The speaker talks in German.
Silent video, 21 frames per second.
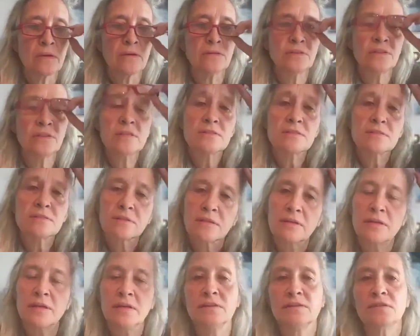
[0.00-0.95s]
Und
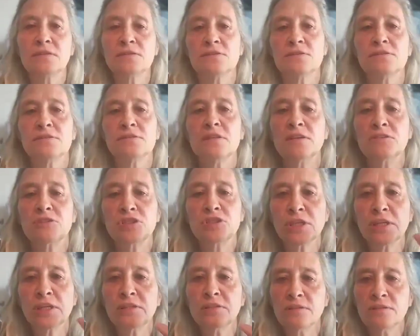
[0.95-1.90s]
das, das ist der
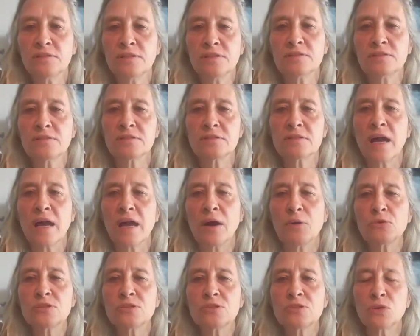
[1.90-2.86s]
Schritt, dieses
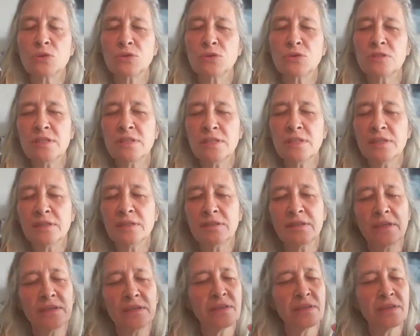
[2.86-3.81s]

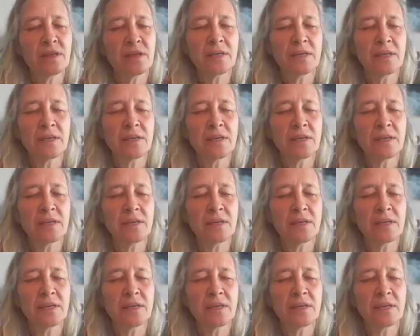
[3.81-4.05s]
Aussortieren in,